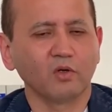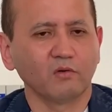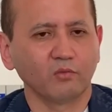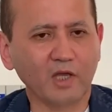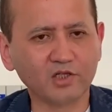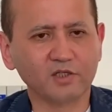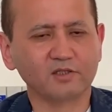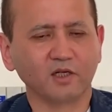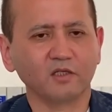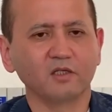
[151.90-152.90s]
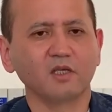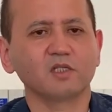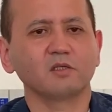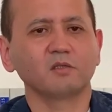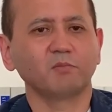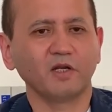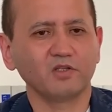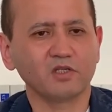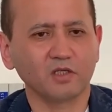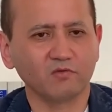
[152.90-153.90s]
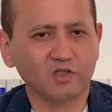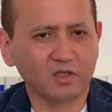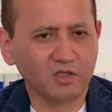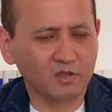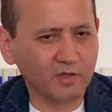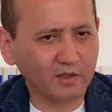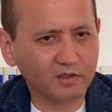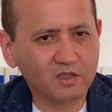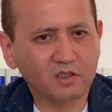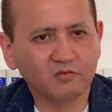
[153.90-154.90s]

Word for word: в нашей стране есть политическое движение «Демократический